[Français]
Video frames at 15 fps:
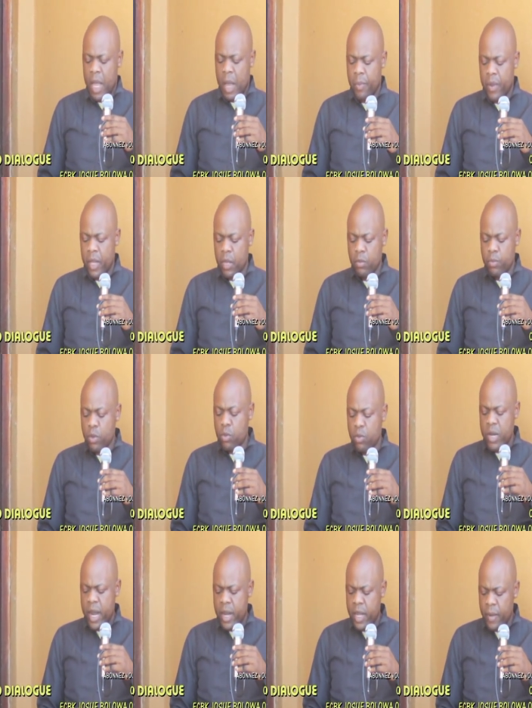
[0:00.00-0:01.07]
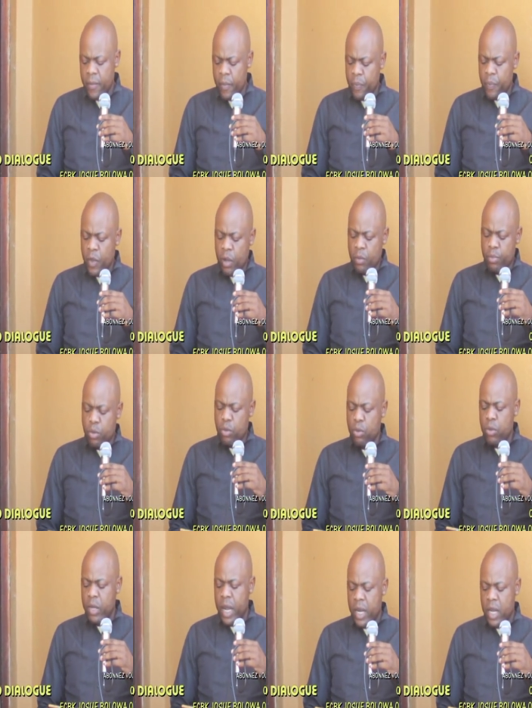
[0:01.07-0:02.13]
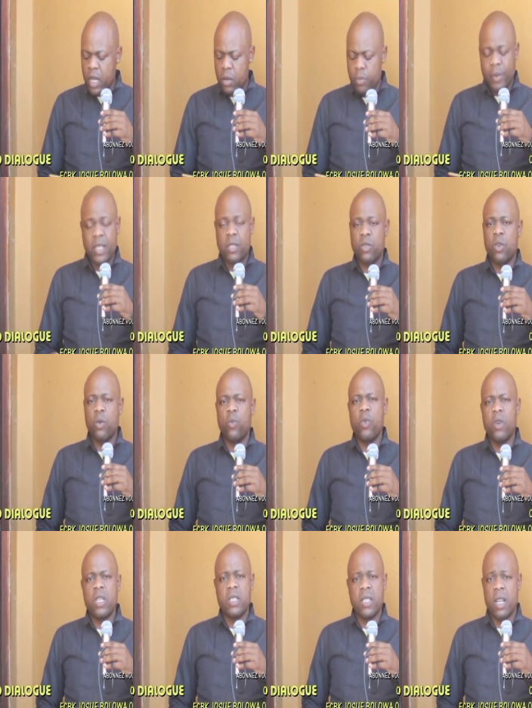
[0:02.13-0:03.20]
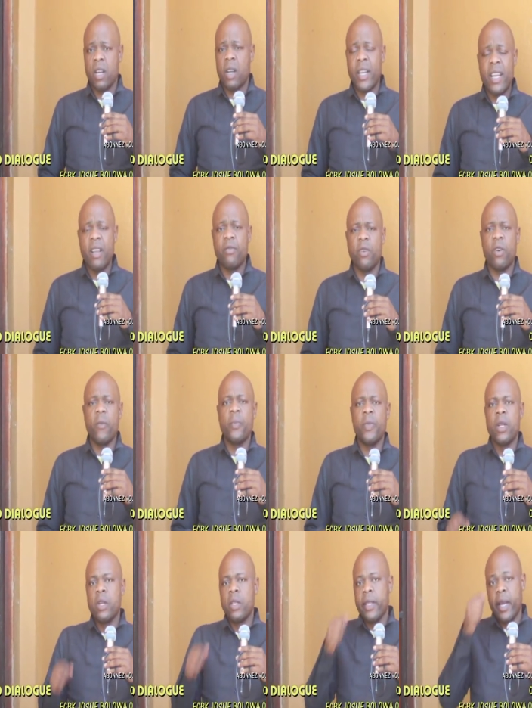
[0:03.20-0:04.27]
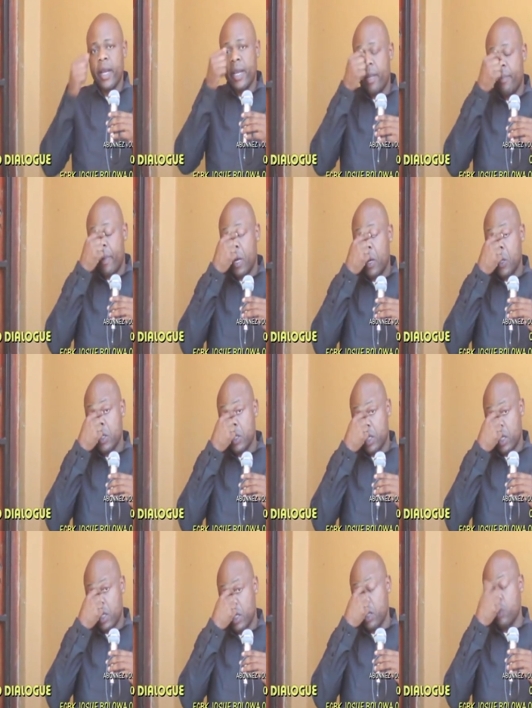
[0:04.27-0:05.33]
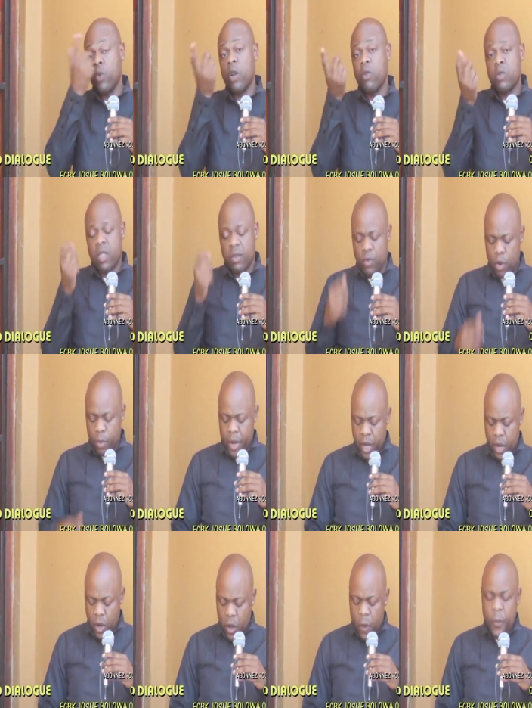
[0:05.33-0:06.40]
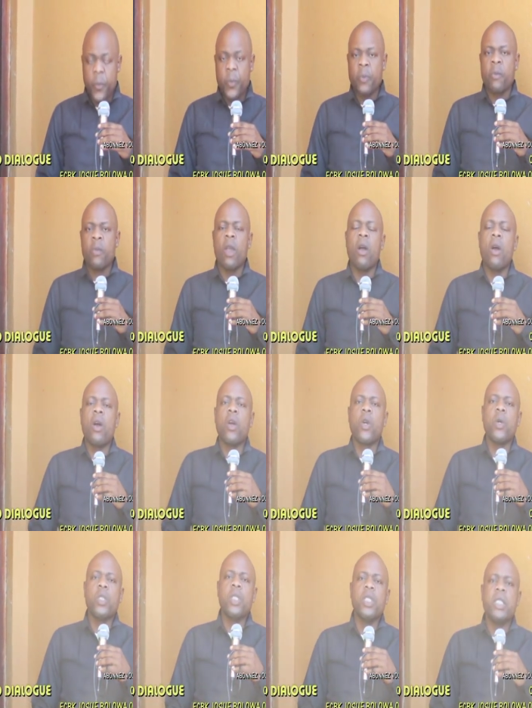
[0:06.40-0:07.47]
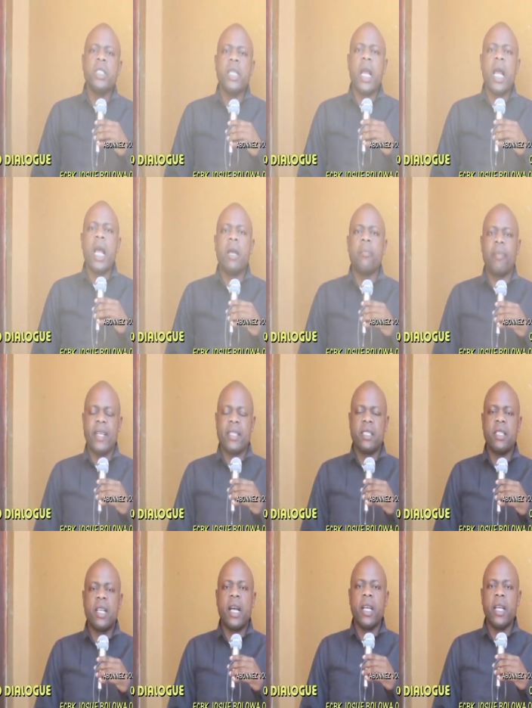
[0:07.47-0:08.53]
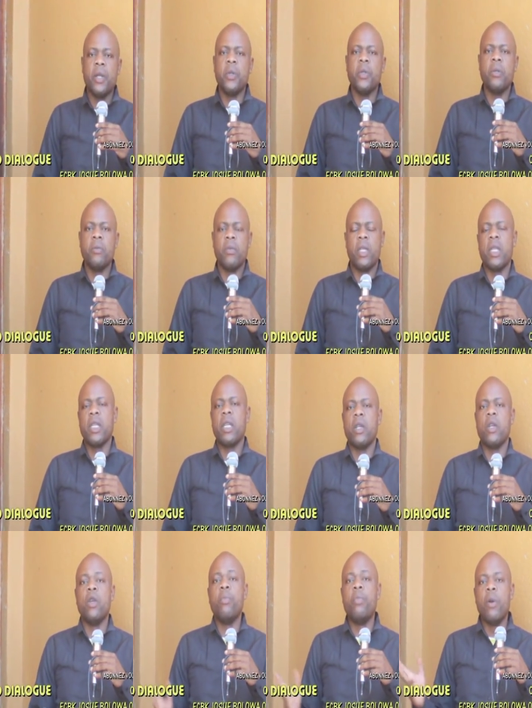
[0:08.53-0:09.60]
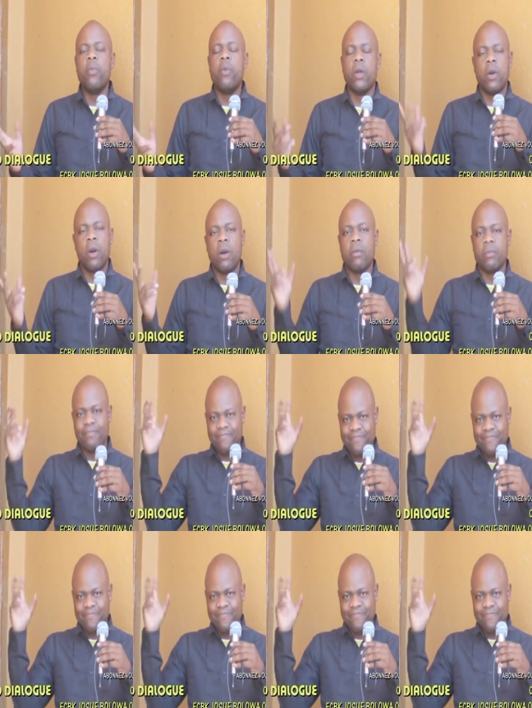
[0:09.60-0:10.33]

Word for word: Après beaucoup d'années, beaucoup d'années, presque au moins 59 ans de l'indépendance, du moins nous avons maintenant euh, connu un président élu et que le peuple a